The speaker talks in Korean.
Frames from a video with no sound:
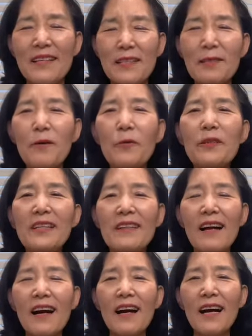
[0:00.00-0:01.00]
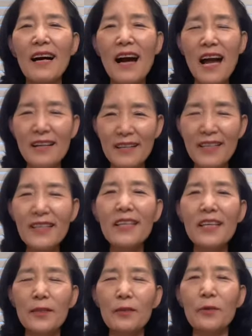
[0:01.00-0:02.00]
정말 우리가 할
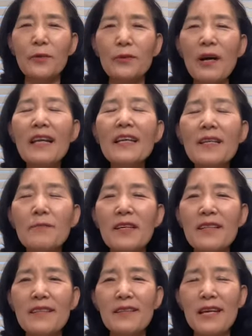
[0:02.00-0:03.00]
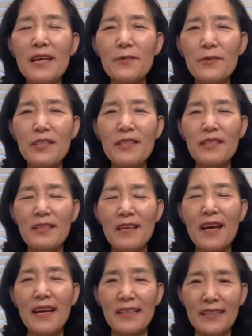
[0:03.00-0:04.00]
일이 있고 또 하나님께서 해주시는
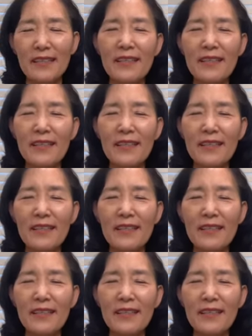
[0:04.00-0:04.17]
일이